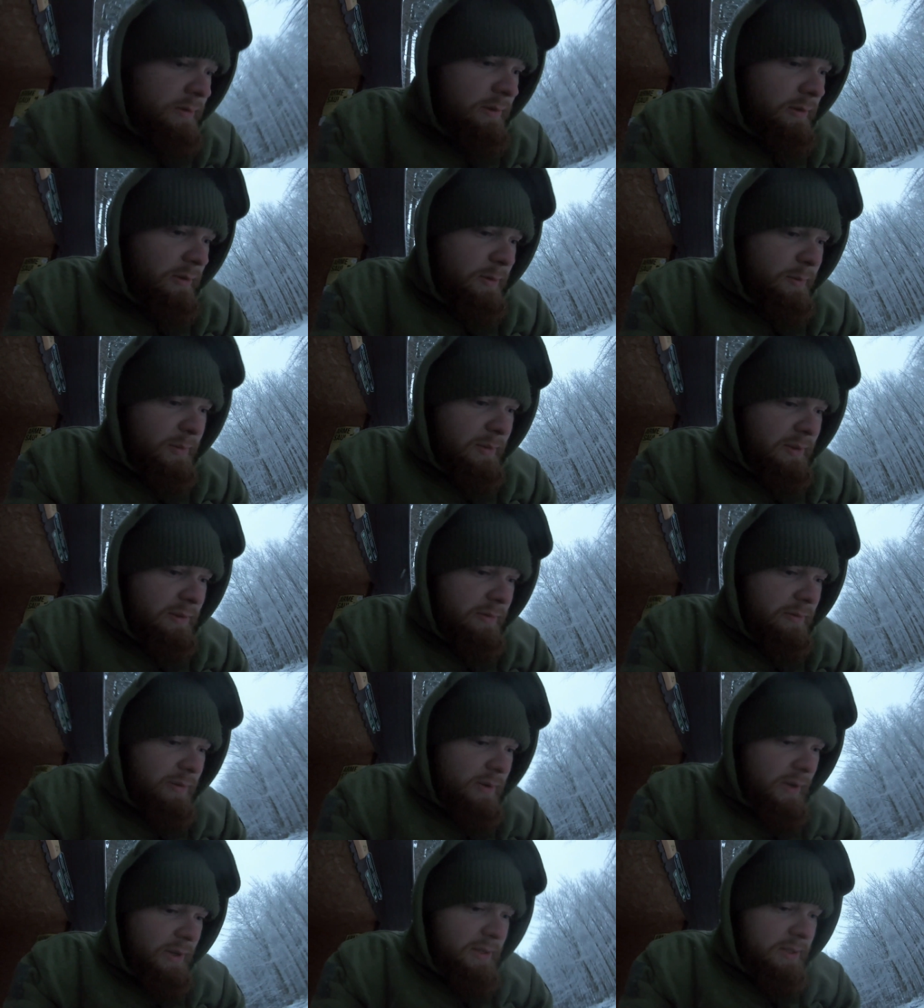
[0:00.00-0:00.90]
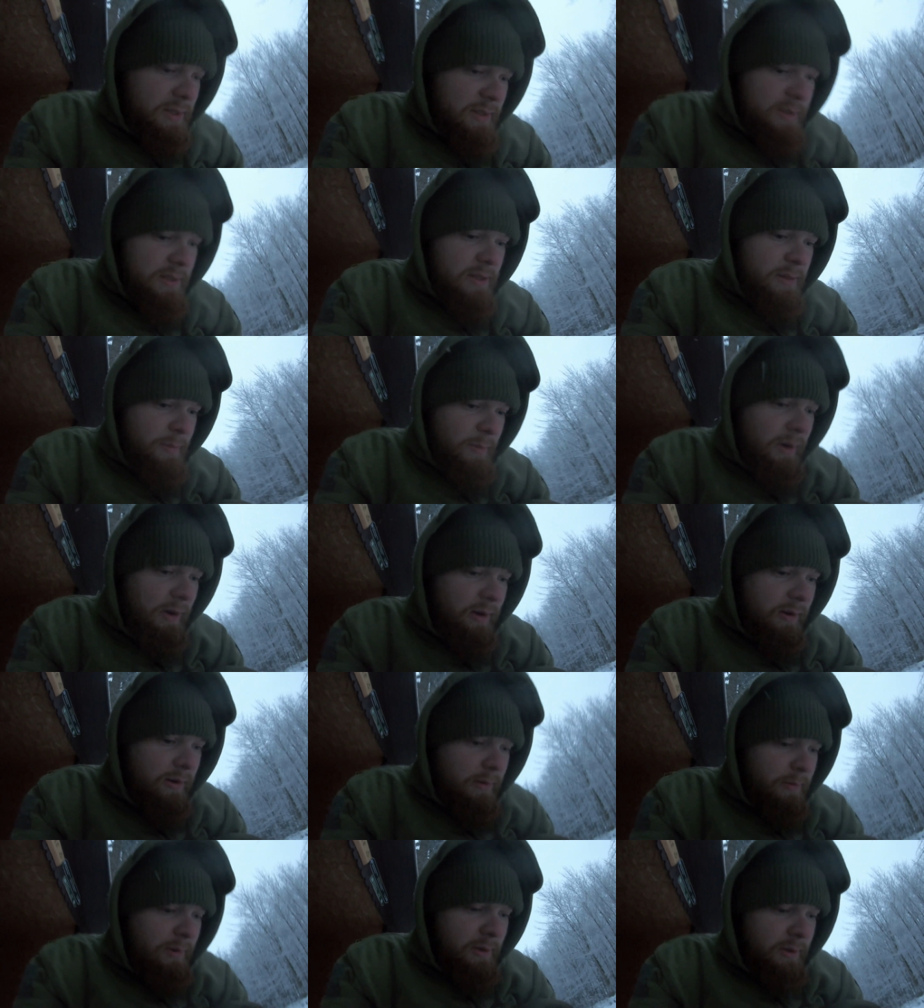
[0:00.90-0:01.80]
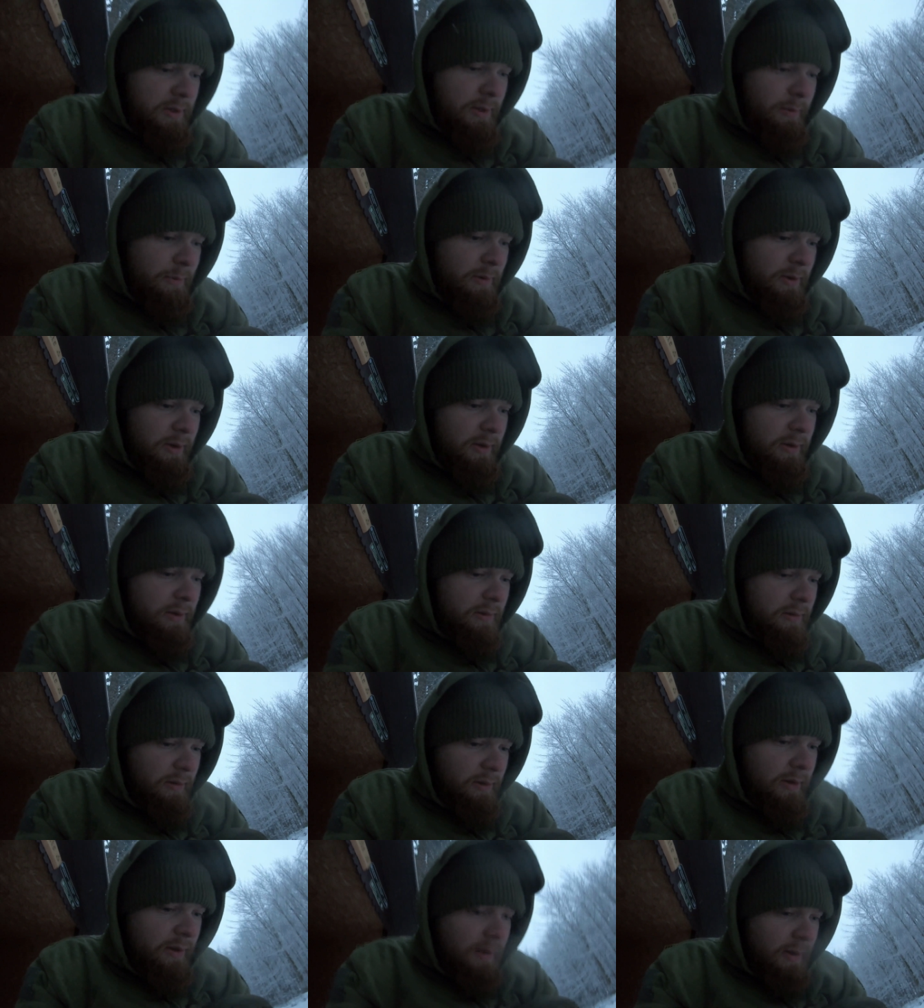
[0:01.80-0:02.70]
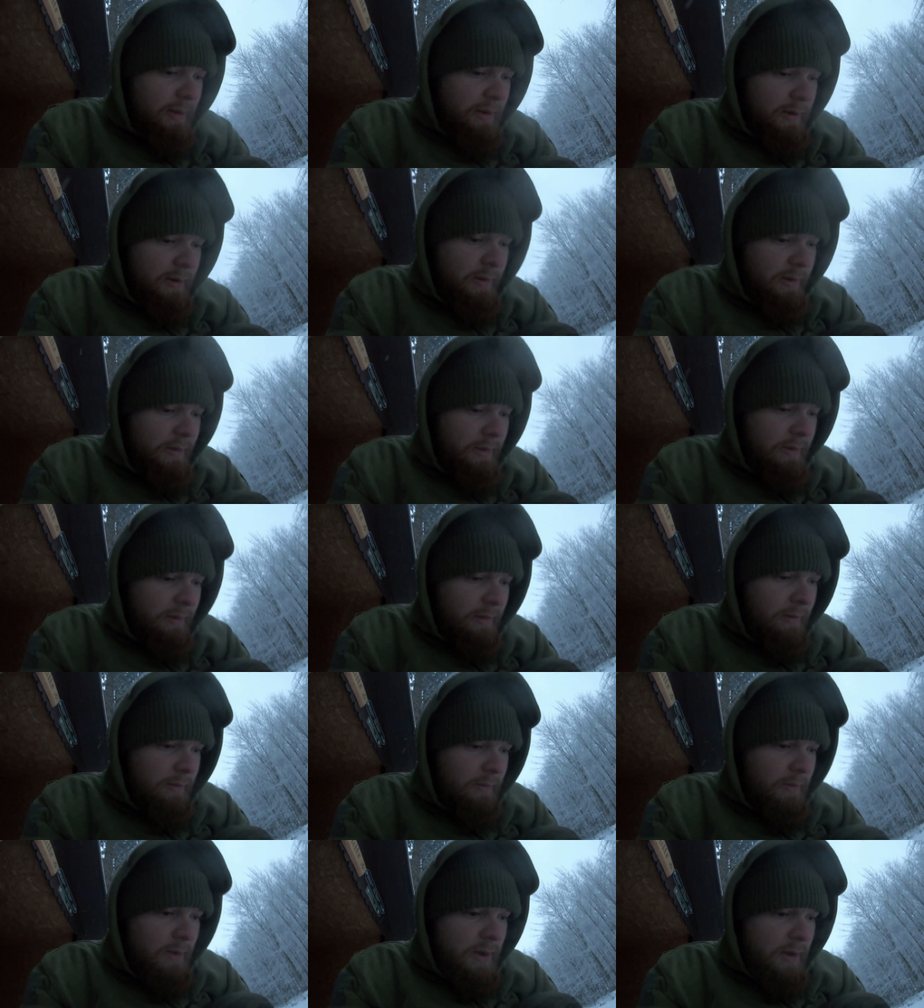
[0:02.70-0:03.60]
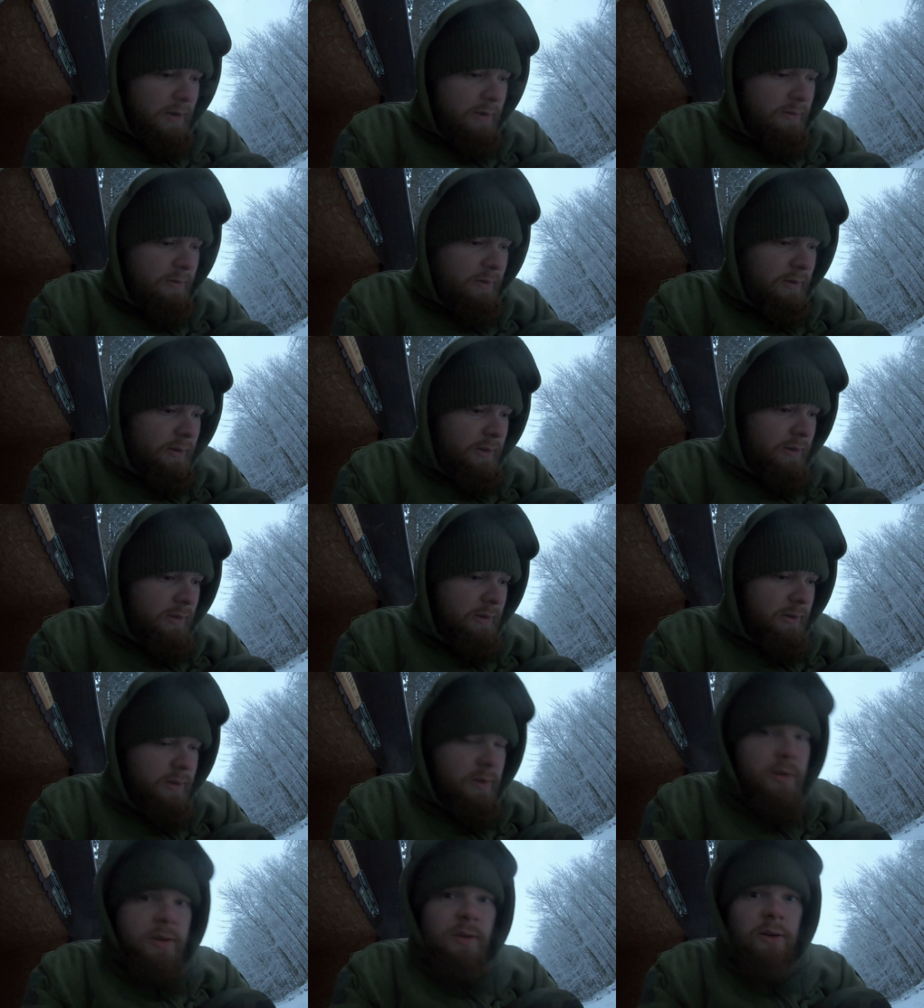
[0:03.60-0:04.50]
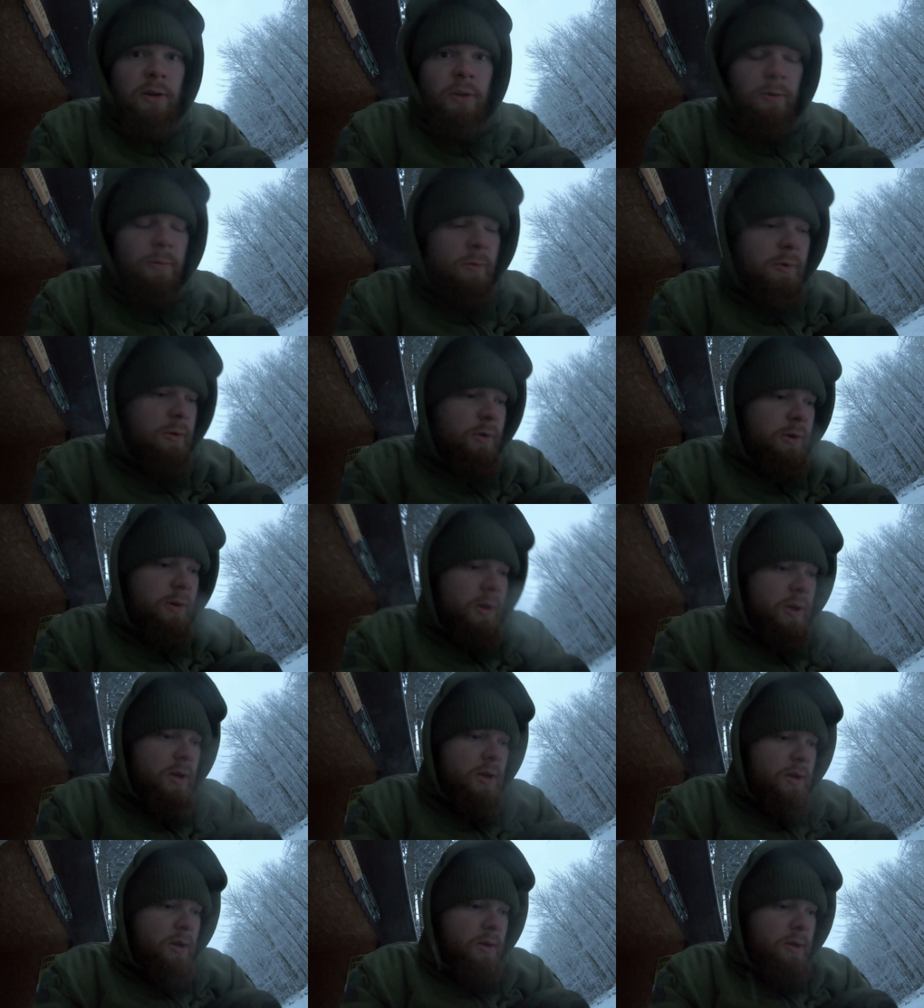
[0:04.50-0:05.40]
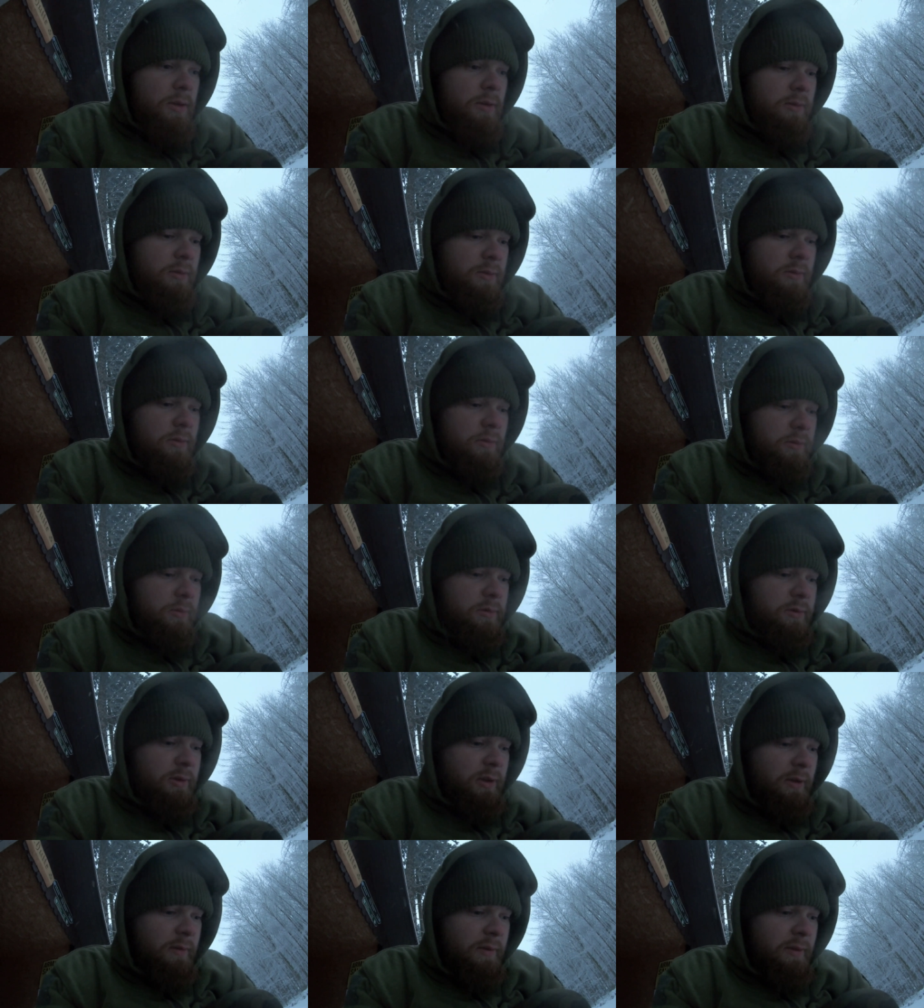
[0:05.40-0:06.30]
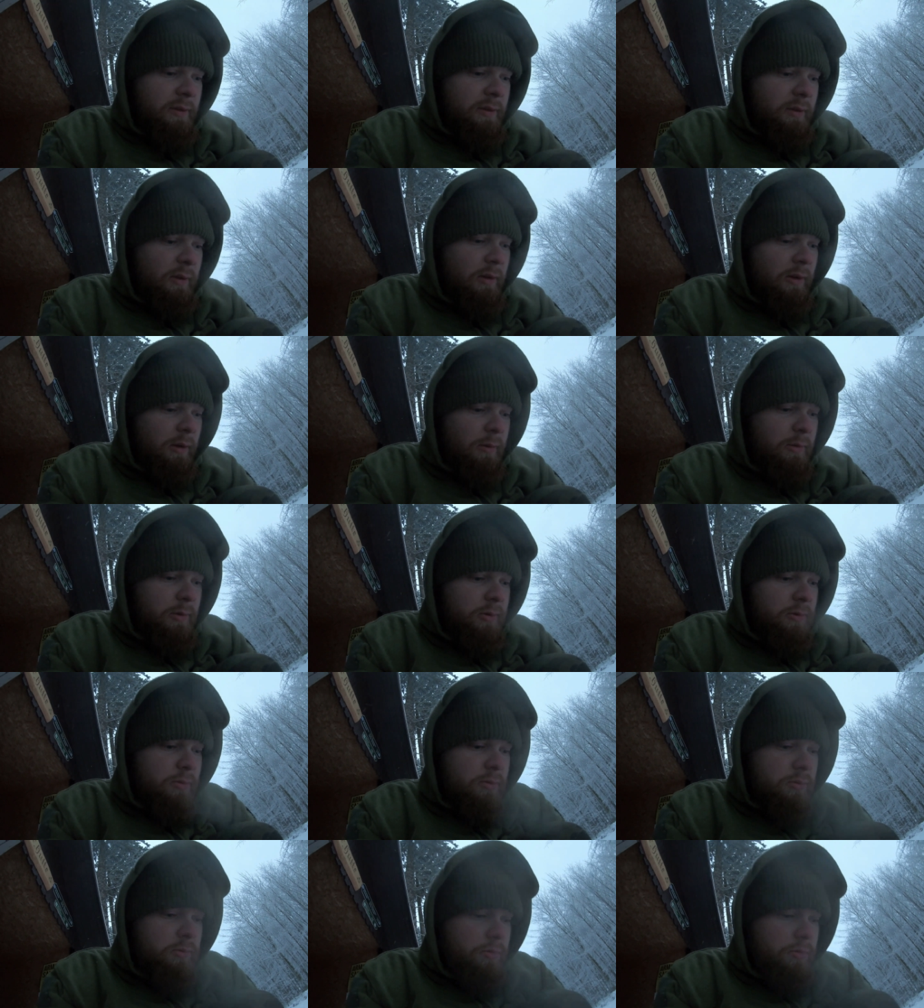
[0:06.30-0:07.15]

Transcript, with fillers: sollte man es vielleicht nicht machen, aber ich habe ehrlich gesagt keine andere Wahl, weil ich kaum noch äh, Trinkwasser habe.